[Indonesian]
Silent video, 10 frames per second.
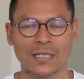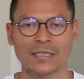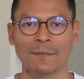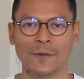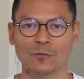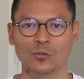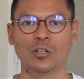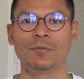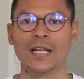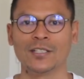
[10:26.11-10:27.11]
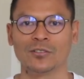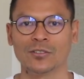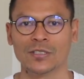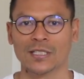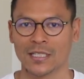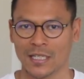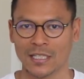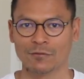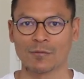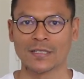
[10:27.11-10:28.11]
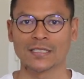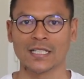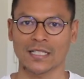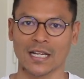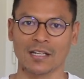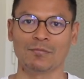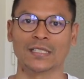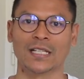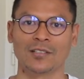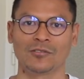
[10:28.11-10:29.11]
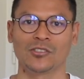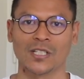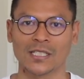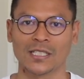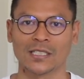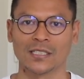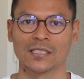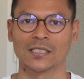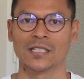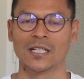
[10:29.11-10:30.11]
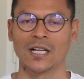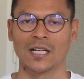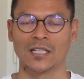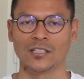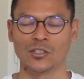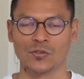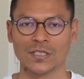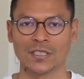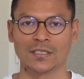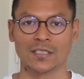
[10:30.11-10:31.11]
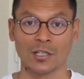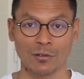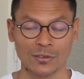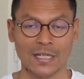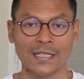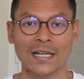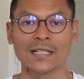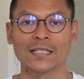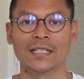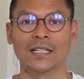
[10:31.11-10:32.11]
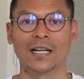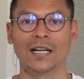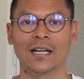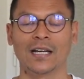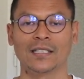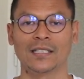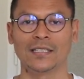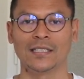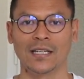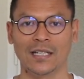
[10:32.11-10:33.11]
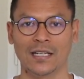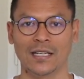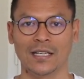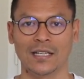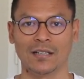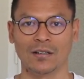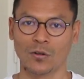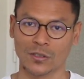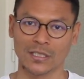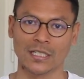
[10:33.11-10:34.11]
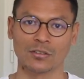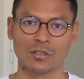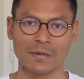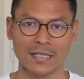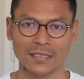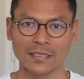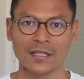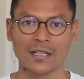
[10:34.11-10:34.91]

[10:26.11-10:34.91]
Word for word: Tapi untuk lebih lanjut informasinya kalian bisa langsung cek ke uh, university terdahulu saya Eh, di uh, eh, Orton atau di Basel.